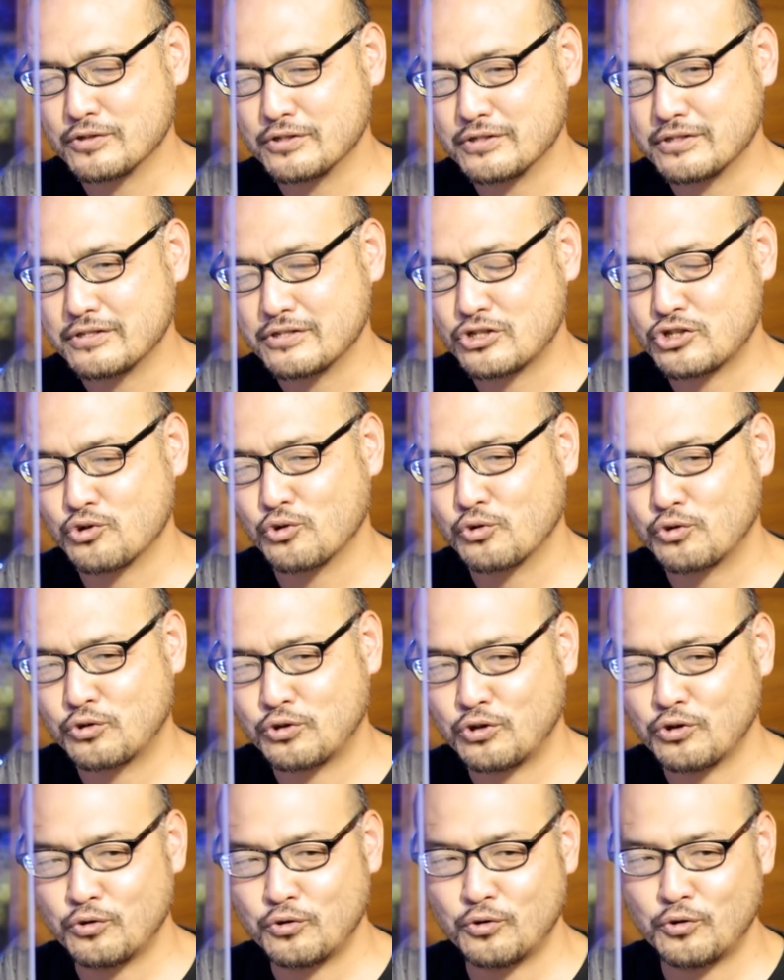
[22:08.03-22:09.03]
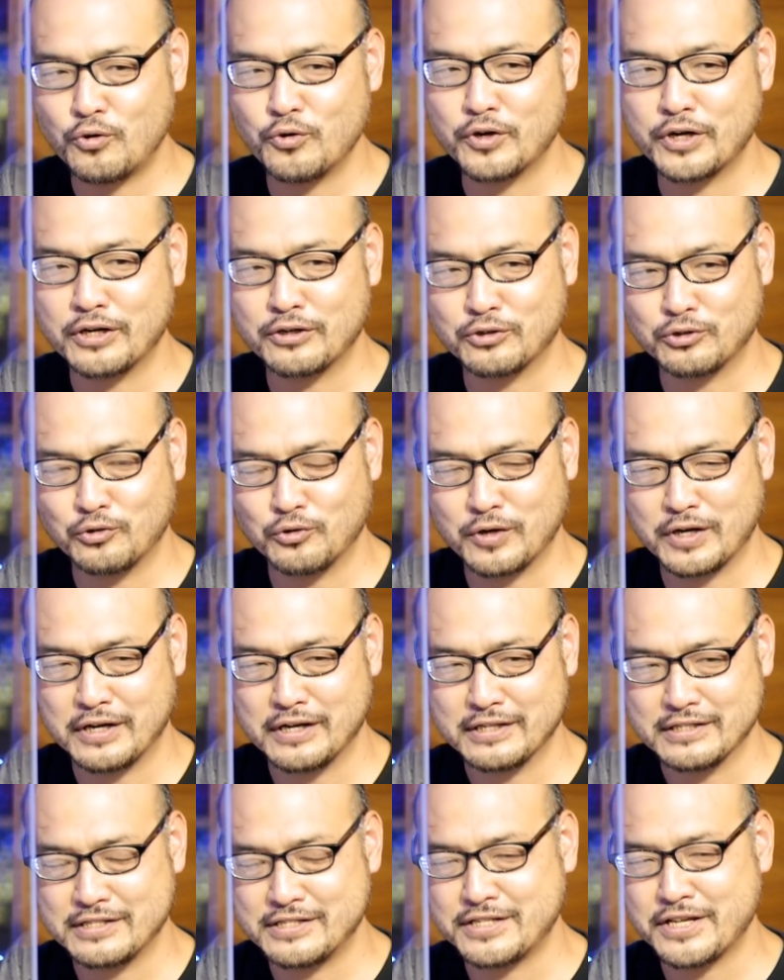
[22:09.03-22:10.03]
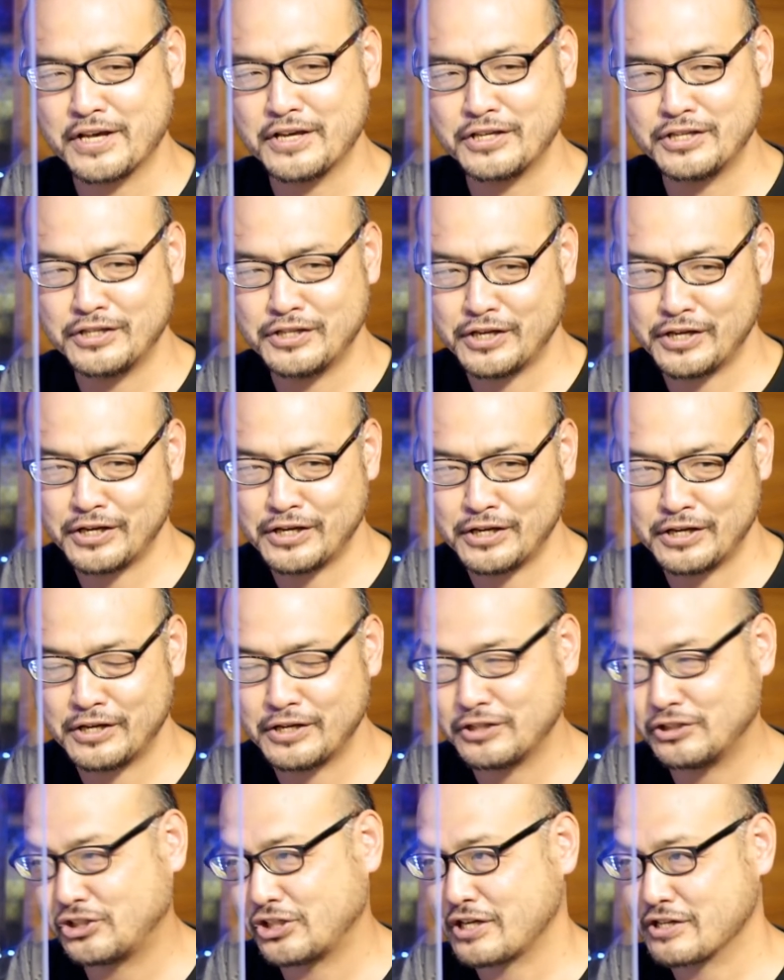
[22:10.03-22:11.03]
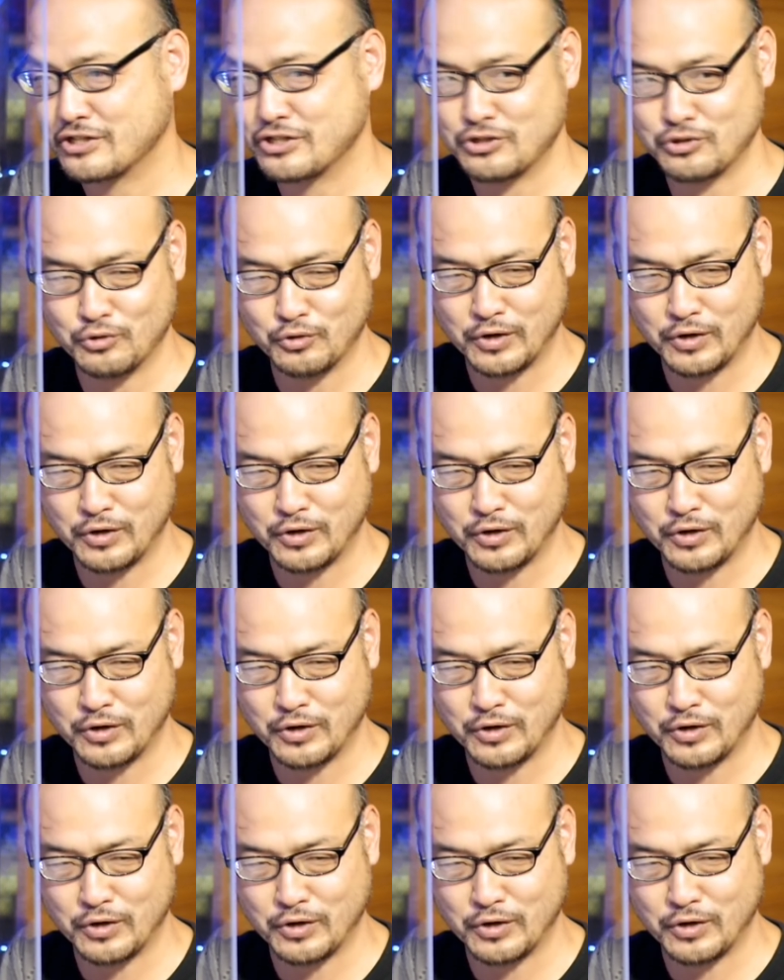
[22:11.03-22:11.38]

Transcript: 即興音楽とか前衛ジャズとか、